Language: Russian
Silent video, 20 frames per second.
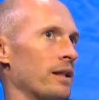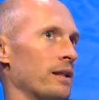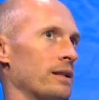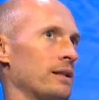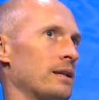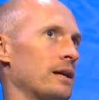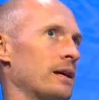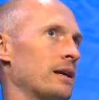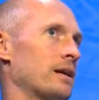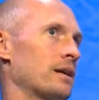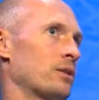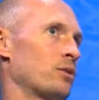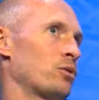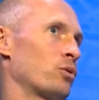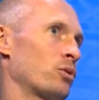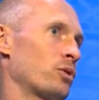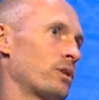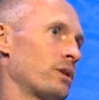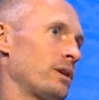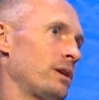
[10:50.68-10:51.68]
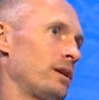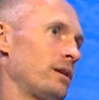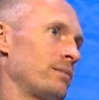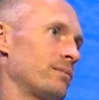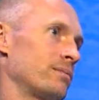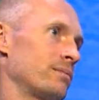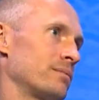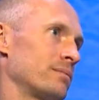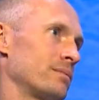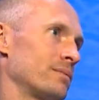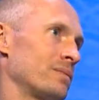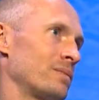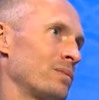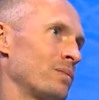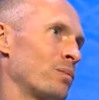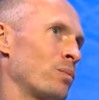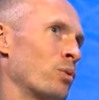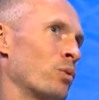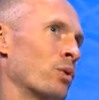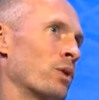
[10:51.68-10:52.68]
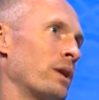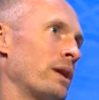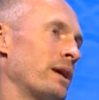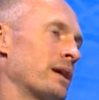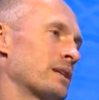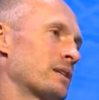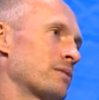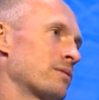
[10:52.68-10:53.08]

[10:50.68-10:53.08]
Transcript: Надаль, который более